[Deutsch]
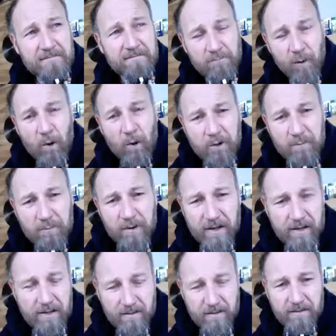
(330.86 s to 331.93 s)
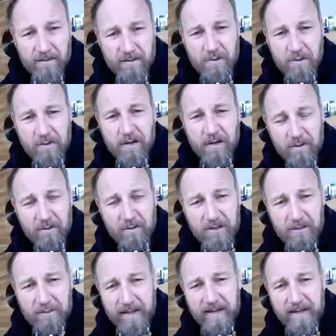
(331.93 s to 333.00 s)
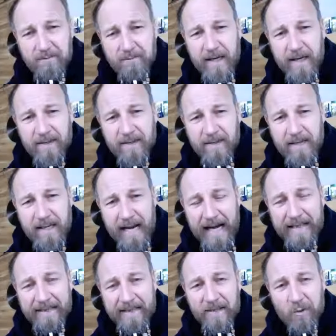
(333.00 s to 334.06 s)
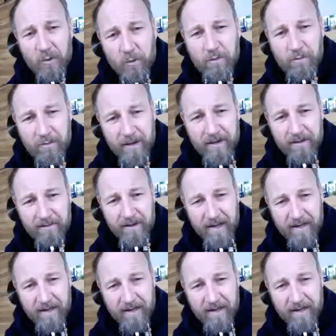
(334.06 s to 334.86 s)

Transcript: manchmal zügig noch die Bankomatkarte in Notfällen,